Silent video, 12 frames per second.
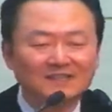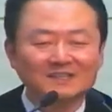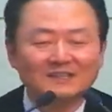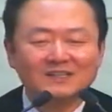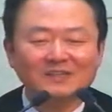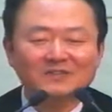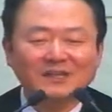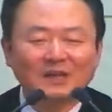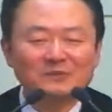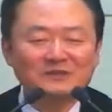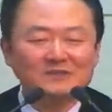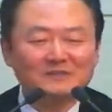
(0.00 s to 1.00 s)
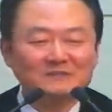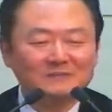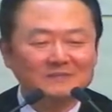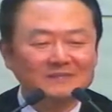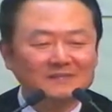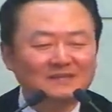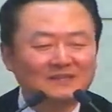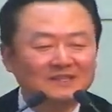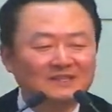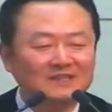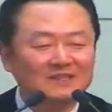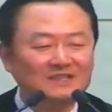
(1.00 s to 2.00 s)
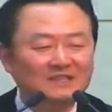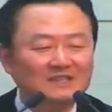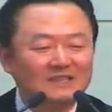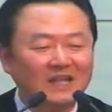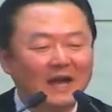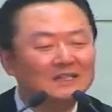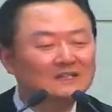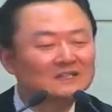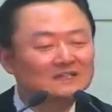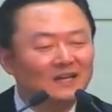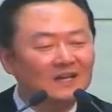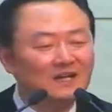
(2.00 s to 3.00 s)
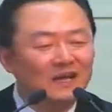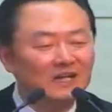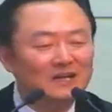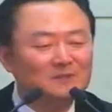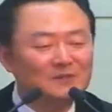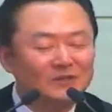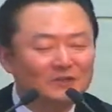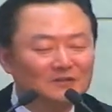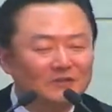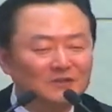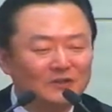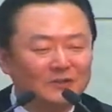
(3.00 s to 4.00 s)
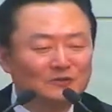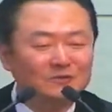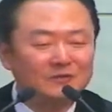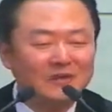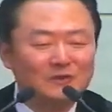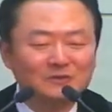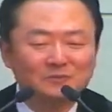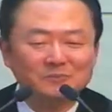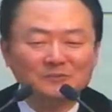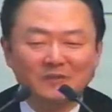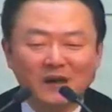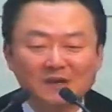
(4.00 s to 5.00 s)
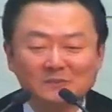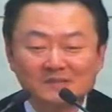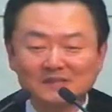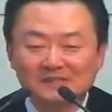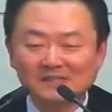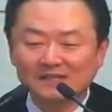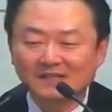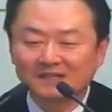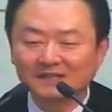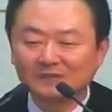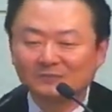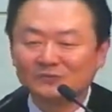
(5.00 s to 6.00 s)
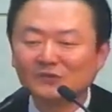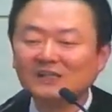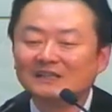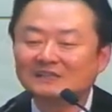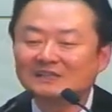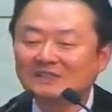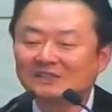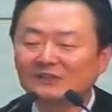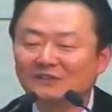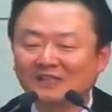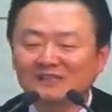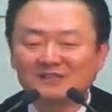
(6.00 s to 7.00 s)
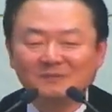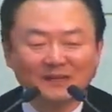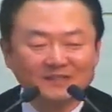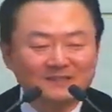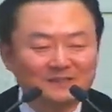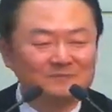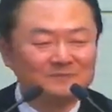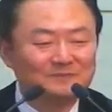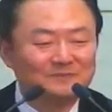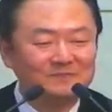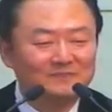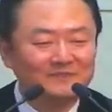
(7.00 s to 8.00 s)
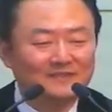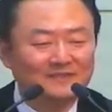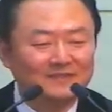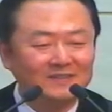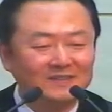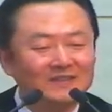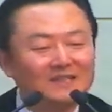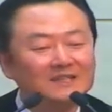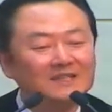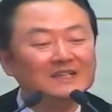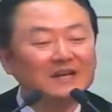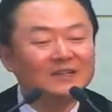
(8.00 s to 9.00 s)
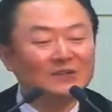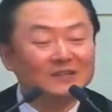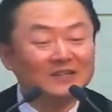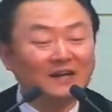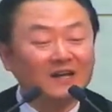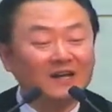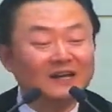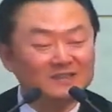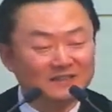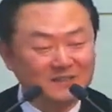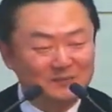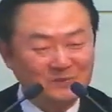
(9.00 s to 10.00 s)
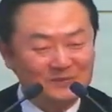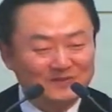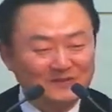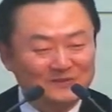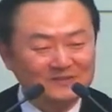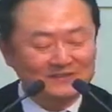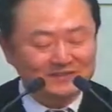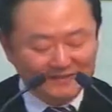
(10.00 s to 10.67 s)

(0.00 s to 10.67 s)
그래서 다윗은 당장 하나님의 성전을 건축하고 싶은 마음이 불릴 듯 일어났지만은 기다렸다. 그렇게 표현하고 있어요.